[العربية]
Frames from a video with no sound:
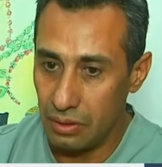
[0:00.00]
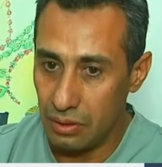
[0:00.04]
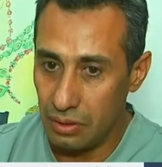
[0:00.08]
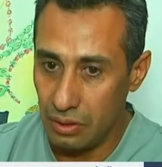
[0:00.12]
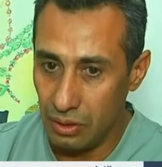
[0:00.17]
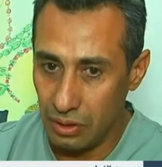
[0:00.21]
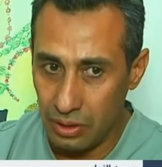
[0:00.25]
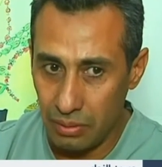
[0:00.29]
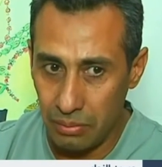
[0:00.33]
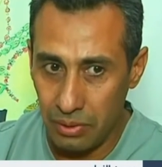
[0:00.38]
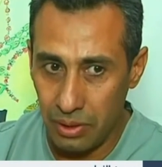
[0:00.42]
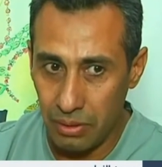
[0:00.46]

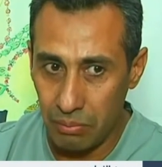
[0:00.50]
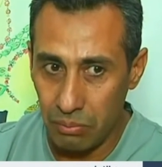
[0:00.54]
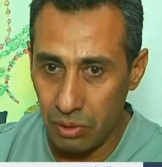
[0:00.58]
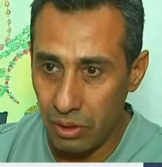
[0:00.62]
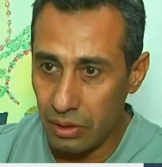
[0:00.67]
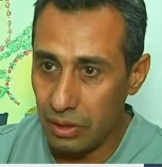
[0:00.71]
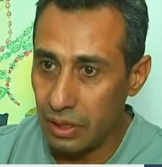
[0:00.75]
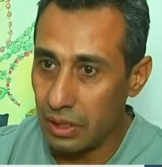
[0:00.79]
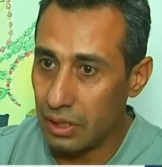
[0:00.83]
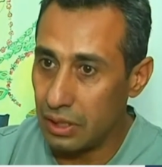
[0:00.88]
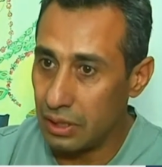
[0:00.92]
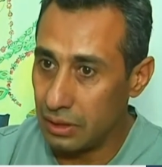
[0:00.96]
يعتبر
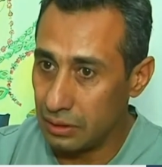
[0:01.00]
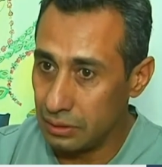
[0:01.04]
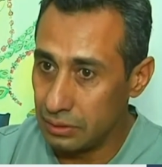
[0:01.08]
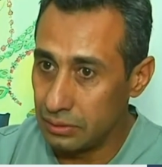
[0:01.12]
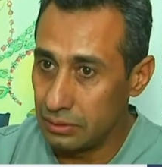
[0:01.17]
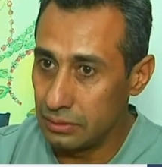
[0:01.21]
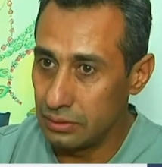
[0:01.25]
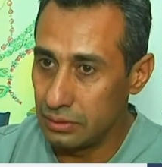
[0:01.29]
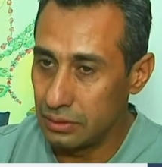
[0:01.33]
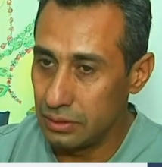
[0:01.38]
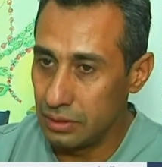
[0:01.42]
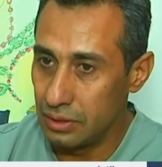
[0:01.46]
ملتقى
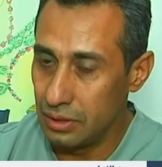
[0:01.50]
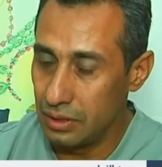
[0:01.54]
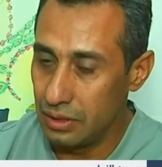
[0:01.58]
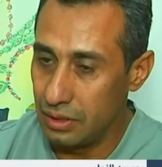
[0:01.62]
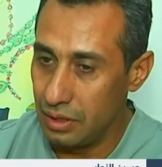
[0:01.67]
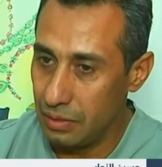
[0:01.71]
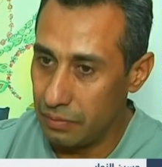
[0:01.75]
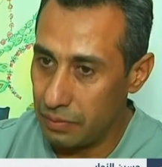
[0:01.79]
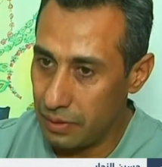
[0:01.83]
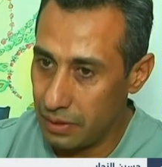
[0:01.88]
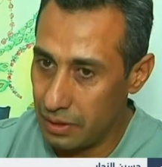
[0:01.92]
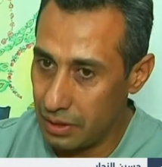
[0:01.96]

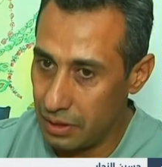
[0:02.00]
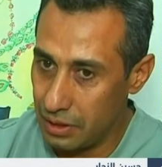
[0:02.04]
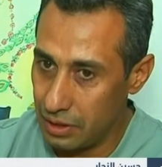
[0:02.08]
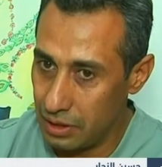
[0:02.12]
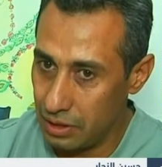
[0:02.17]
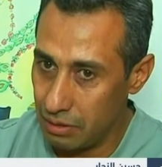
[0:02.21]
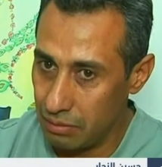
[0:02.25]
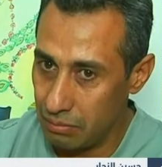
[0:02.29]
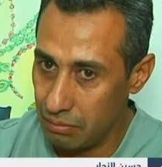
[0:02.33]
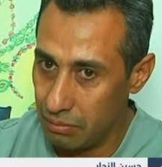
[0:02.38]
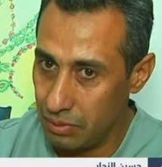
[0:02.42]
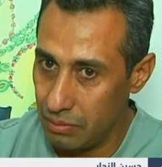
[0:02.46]

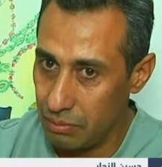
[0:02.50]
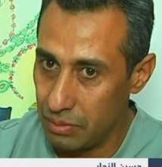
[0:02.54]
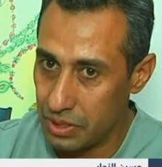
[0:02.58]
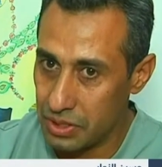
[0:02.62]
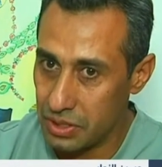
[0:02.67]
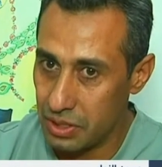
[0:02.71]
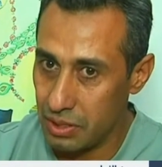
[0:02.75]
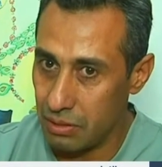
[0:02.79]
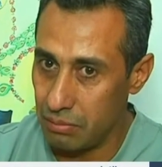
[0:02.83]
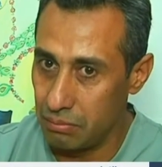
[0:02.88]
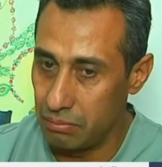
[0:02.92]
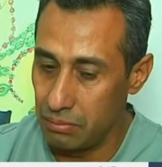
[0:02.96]
للفنانين
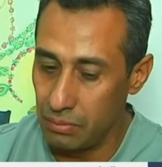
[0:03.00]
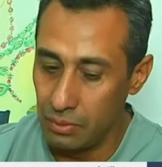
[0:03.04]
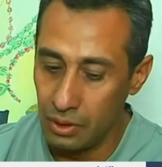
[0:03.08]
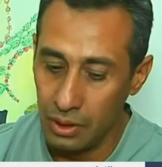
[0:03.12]
بالبصرة